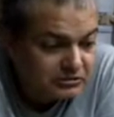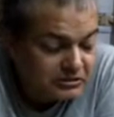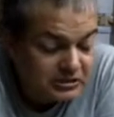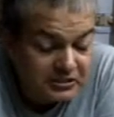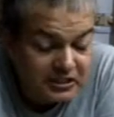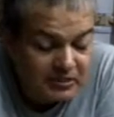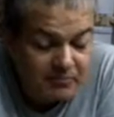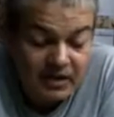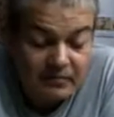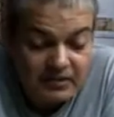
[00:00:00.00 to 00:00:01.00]
गीता के
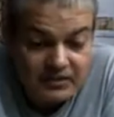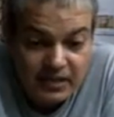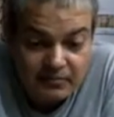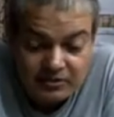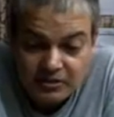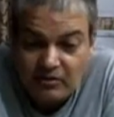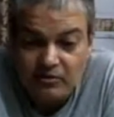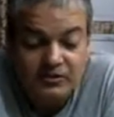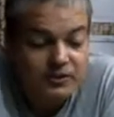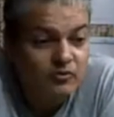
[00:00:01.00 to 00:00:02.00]
बारहवें अध्याय में जाओ
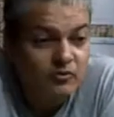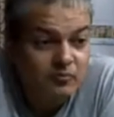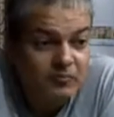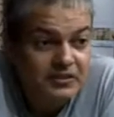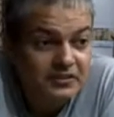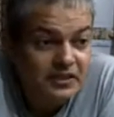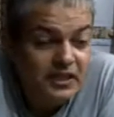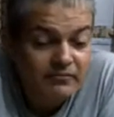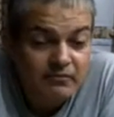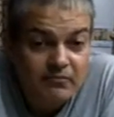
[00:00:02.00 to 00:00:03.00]
और देखो
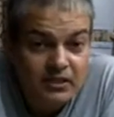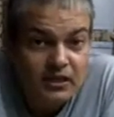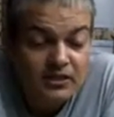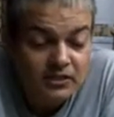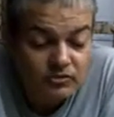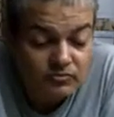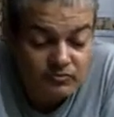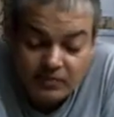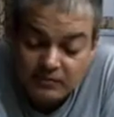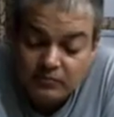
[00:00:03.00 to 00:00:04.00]
मैयव मन अधस्तु
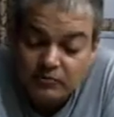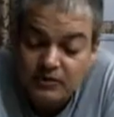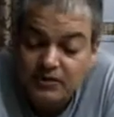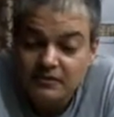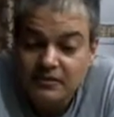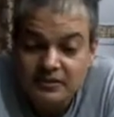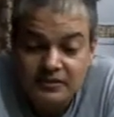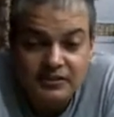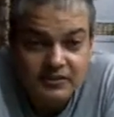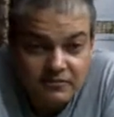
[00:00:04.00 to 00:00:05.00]
मई बुद्धि
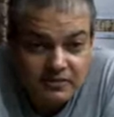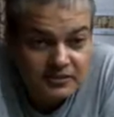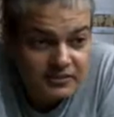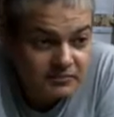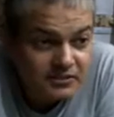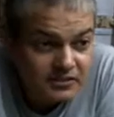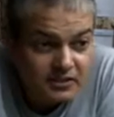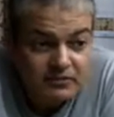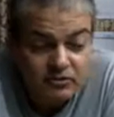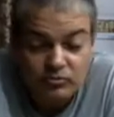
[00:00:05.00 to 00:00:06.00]
निवेशी निवेशी
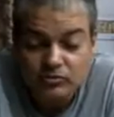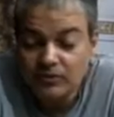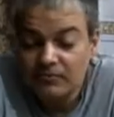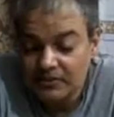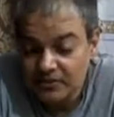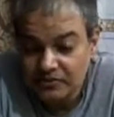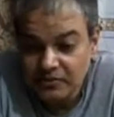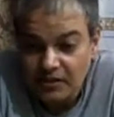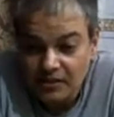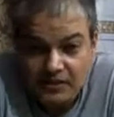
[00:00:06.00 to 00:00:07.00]
मैयव ऊर्धम न
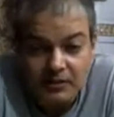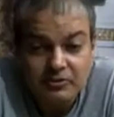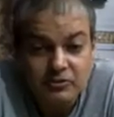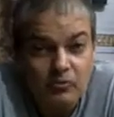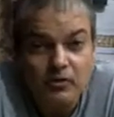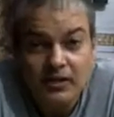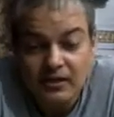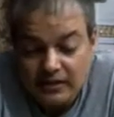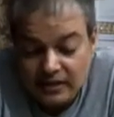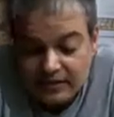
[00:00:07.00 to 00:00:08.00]
संशया केवल श्लोक लिख
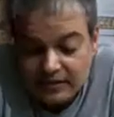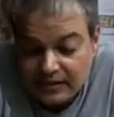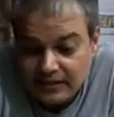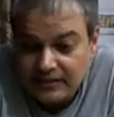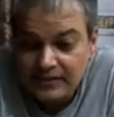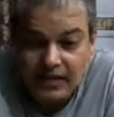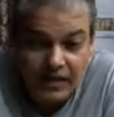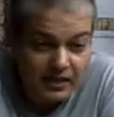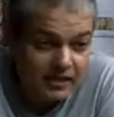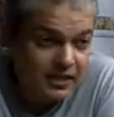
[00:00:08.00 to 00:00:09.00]
कहने के लिए नहीं
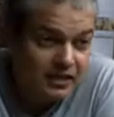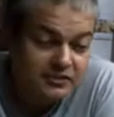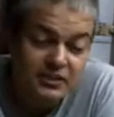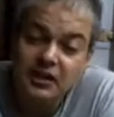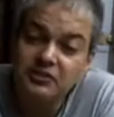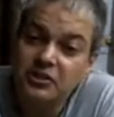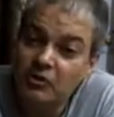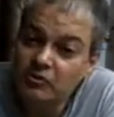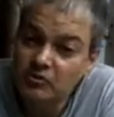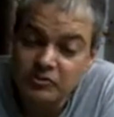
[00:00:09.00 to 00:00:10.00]
कहा गया है जहाँ
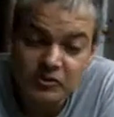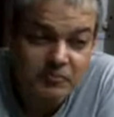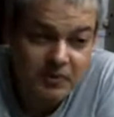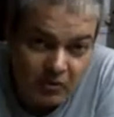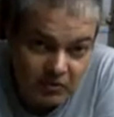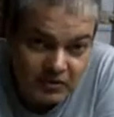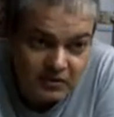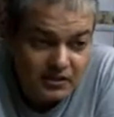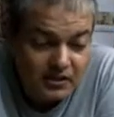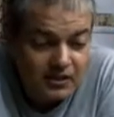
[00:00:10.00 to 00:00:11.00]
जाओगे उसे पाओगे
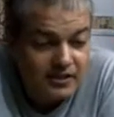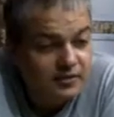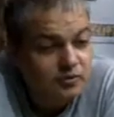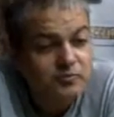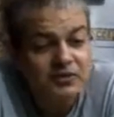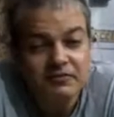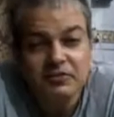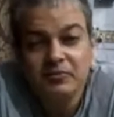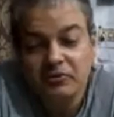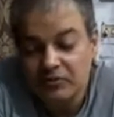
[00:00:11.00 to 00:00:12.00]
लेकिन उसमें
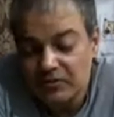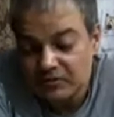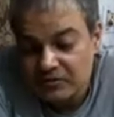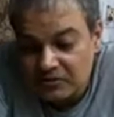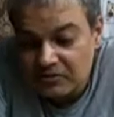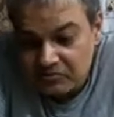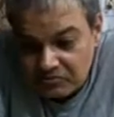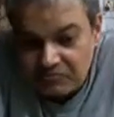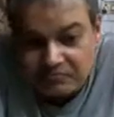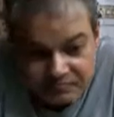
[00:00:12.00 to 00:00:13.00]
इन्वेस्टमेंट तो करते नहीं हो तुम